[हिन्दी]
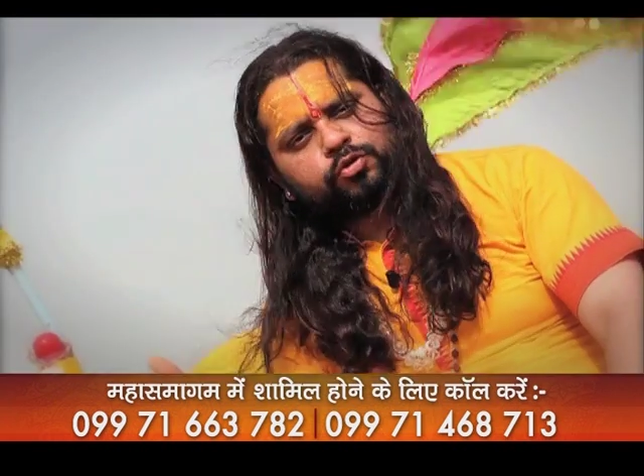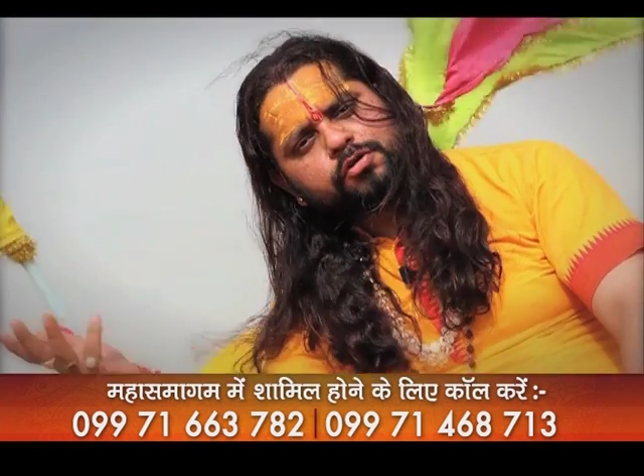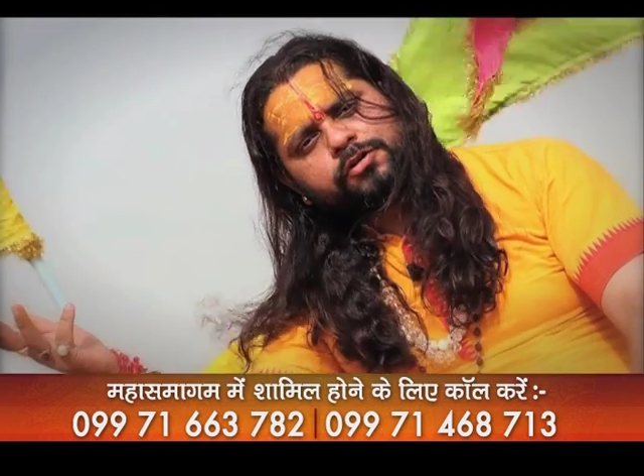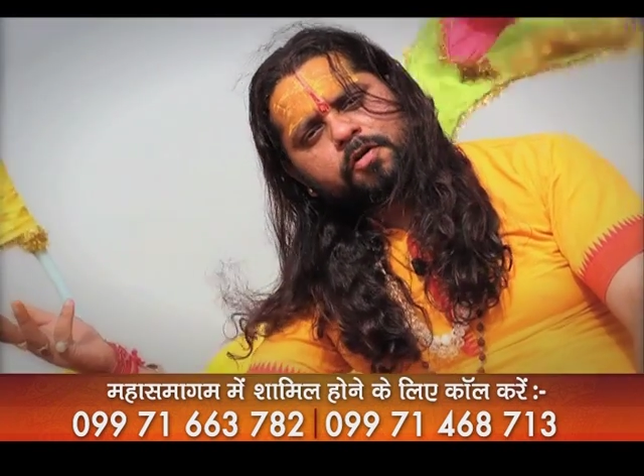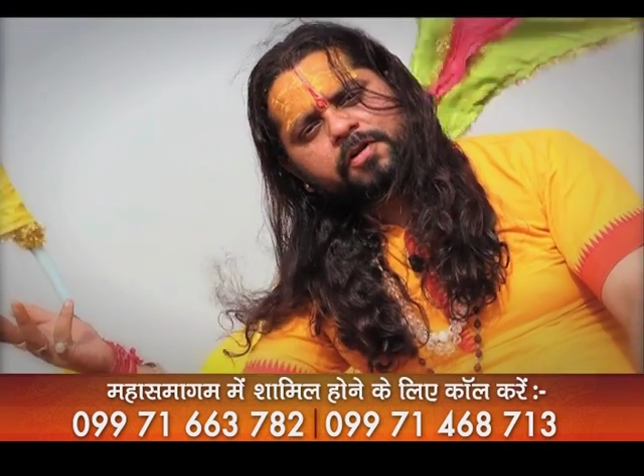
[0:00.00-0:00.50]

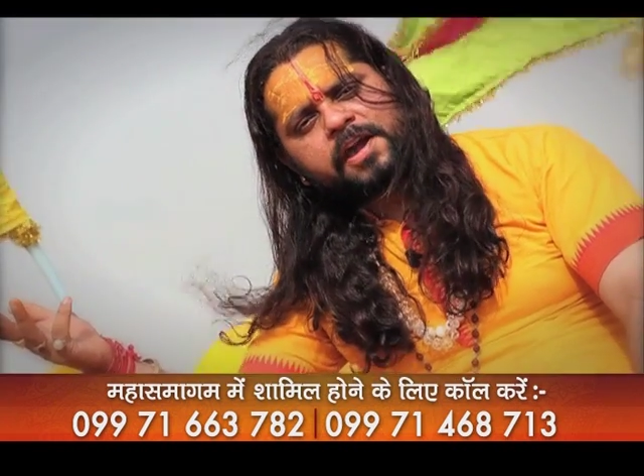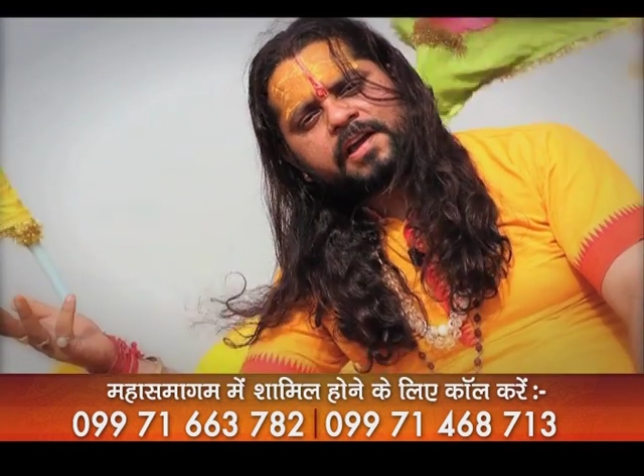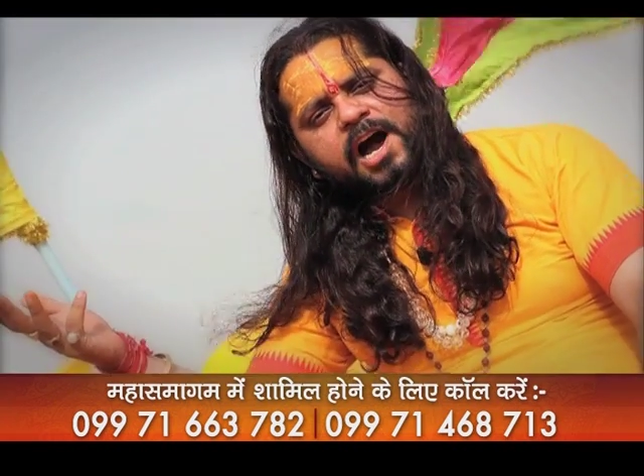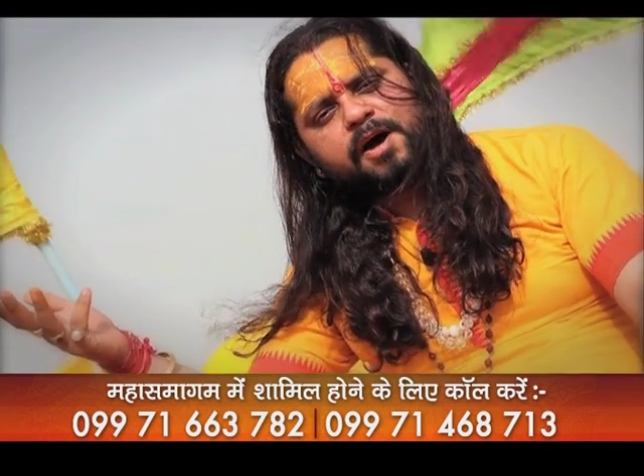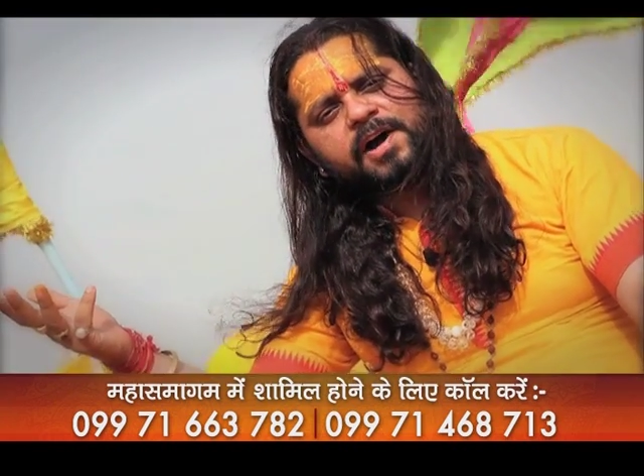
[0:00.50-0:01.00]
दूसरों
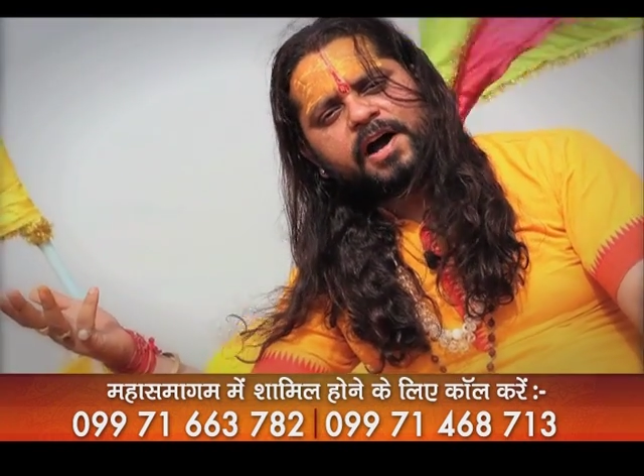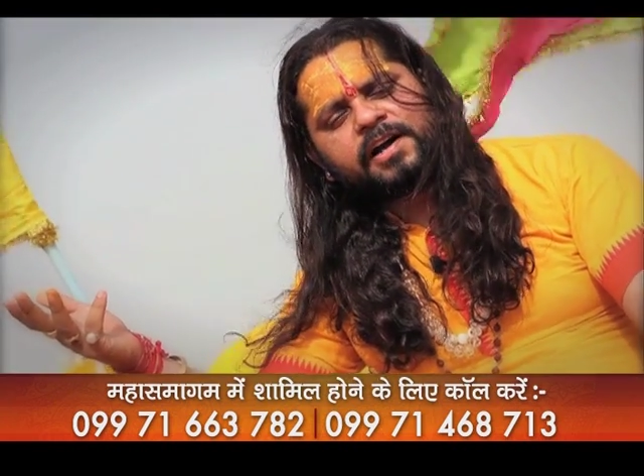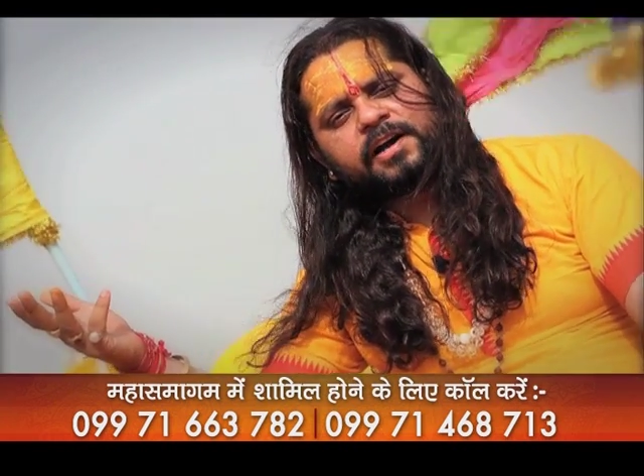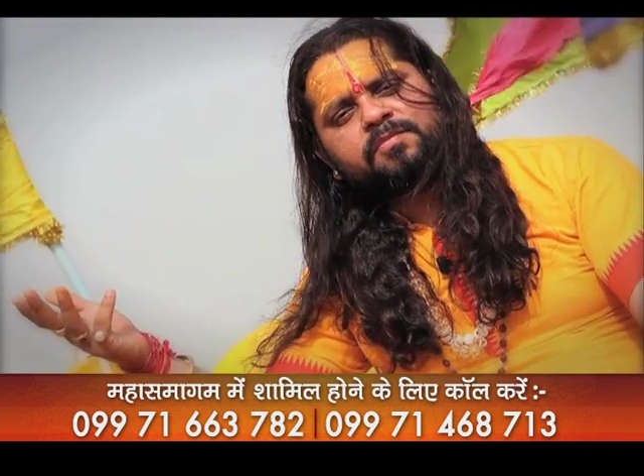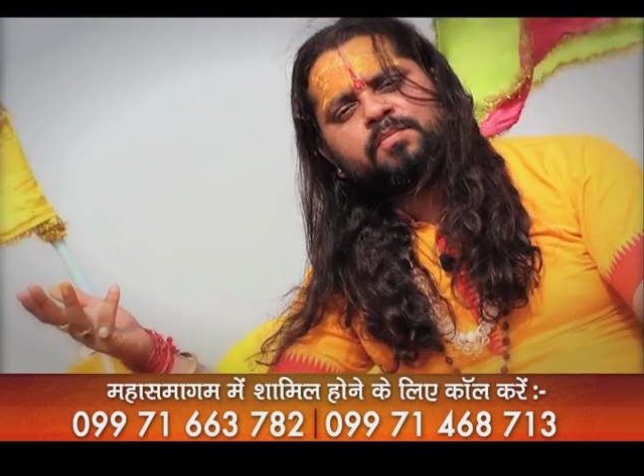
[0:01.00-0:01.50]
के काम
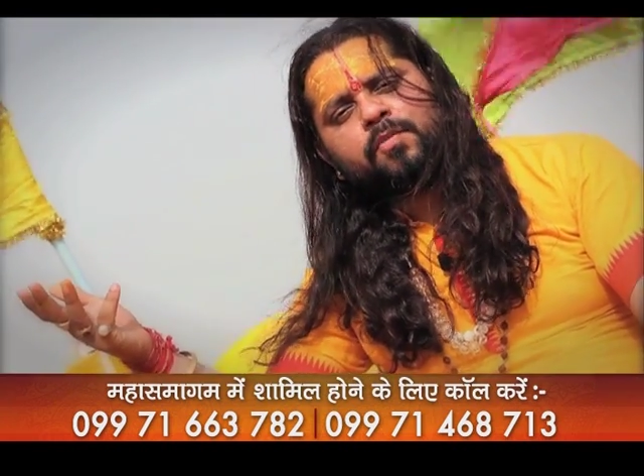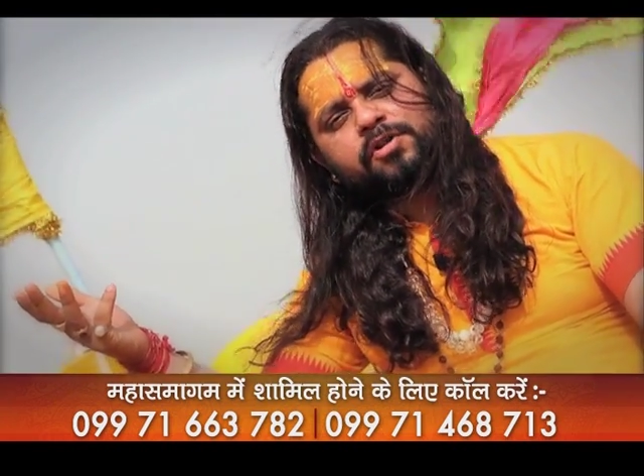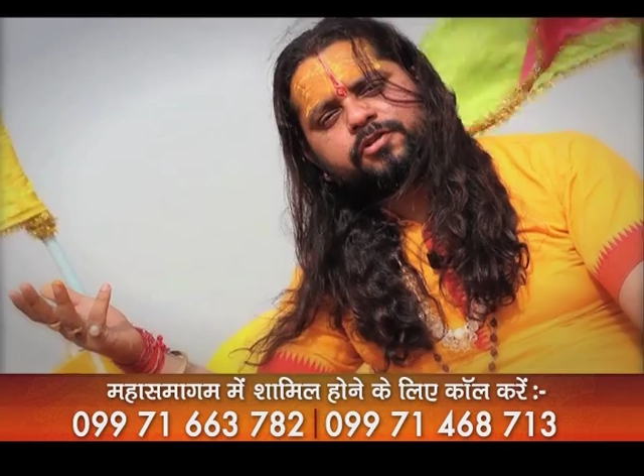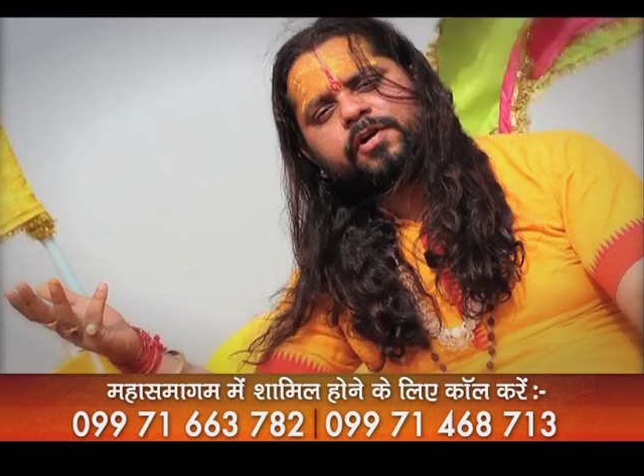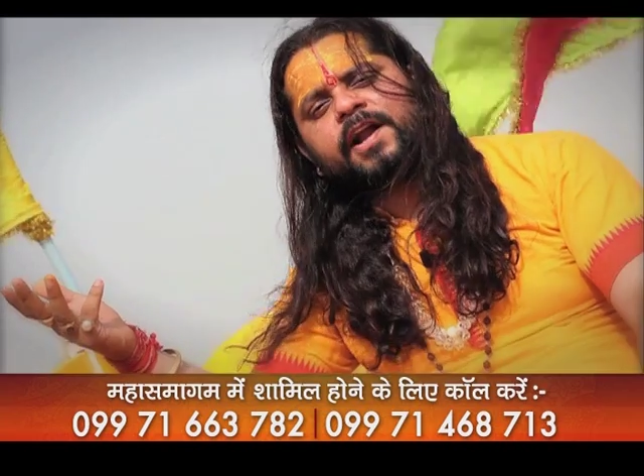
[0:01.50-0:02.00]
आकर
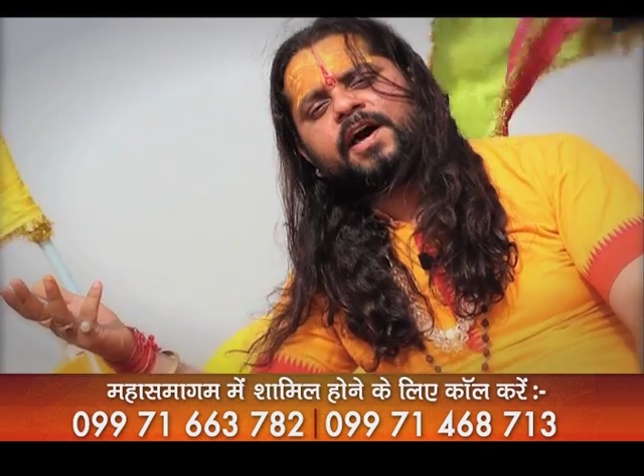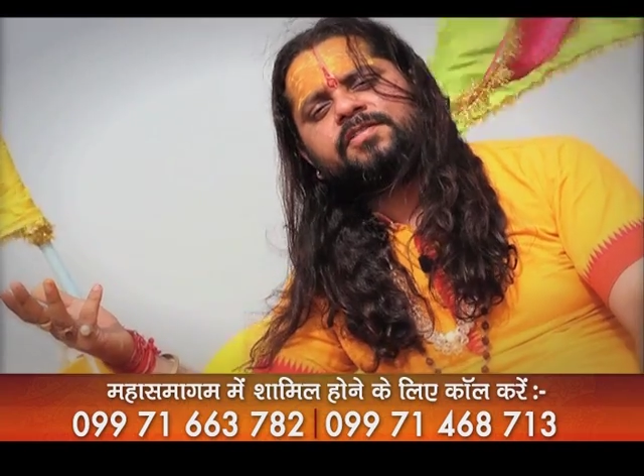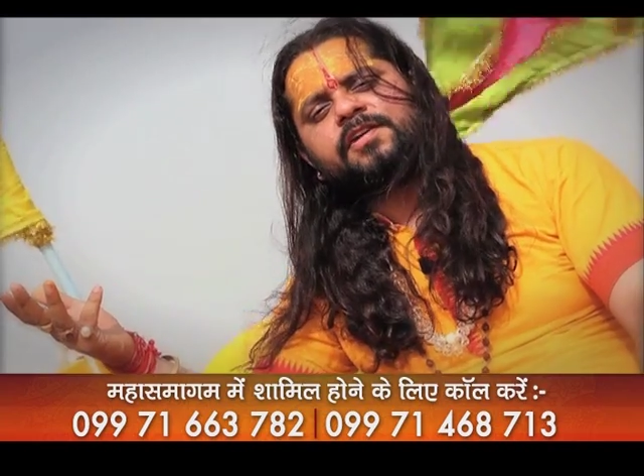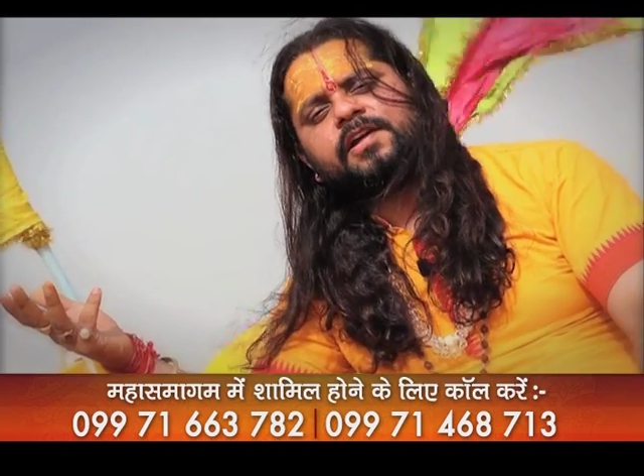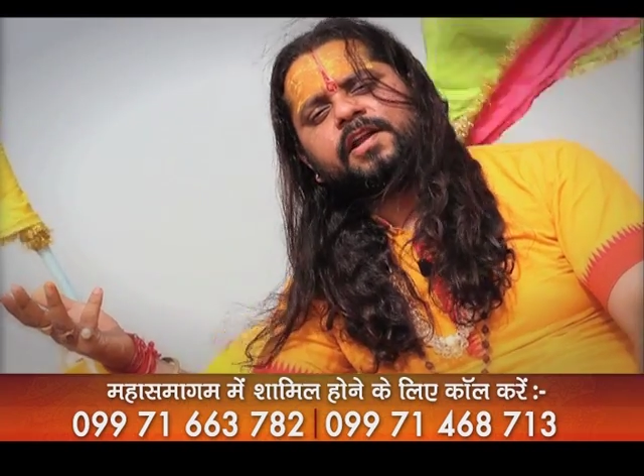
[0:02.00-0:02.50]
मुस्कुराना
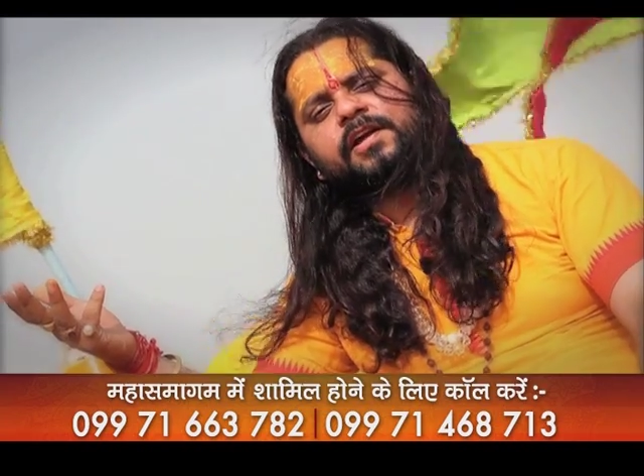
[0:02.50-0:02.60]
सीख